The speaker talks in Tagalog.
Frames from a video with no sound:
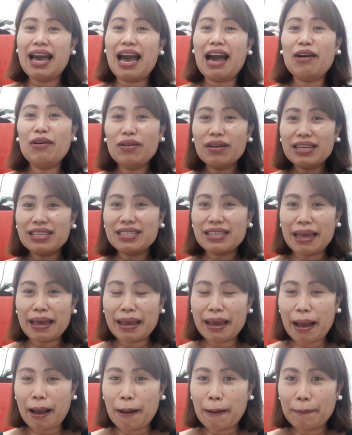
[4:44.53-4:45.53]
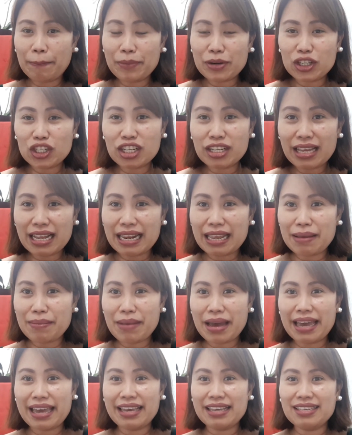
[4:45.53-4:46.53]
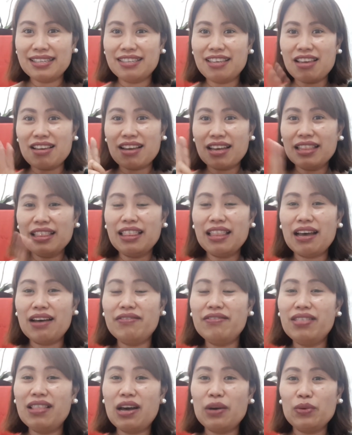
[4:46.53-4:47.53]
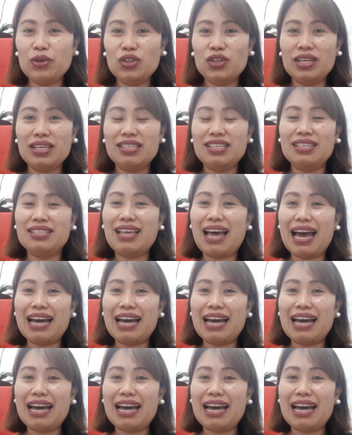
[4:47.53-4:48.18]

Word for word: ako kasi um, personally my second love languages is